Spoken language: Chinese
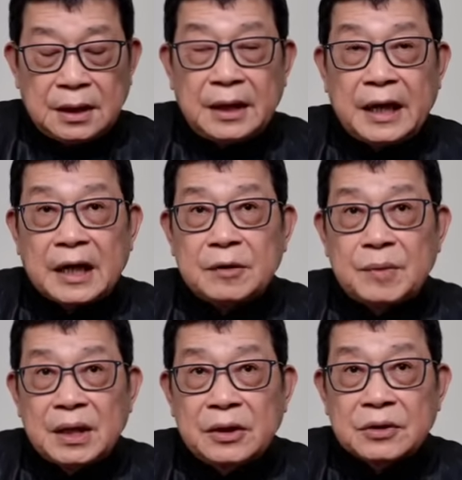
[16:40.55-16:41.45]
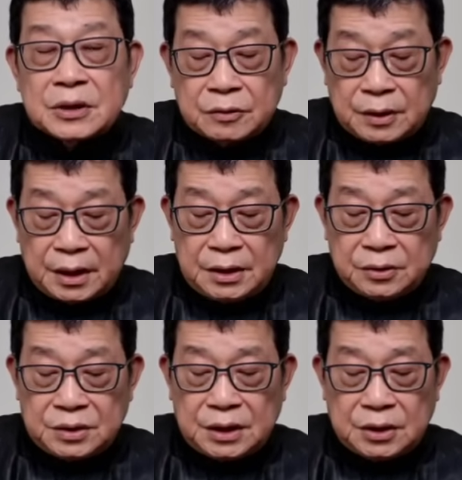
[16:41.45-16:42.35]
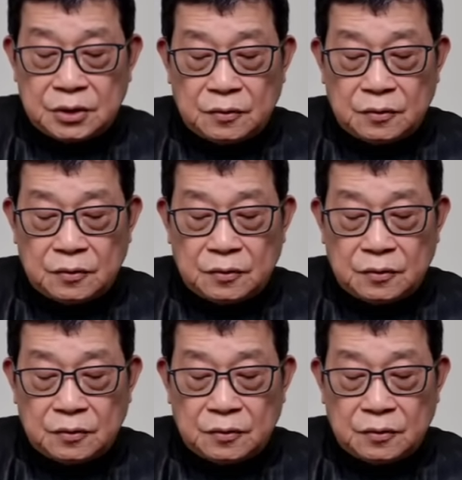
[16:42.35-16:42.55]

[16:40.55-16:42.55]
两个盟友的手段很有限，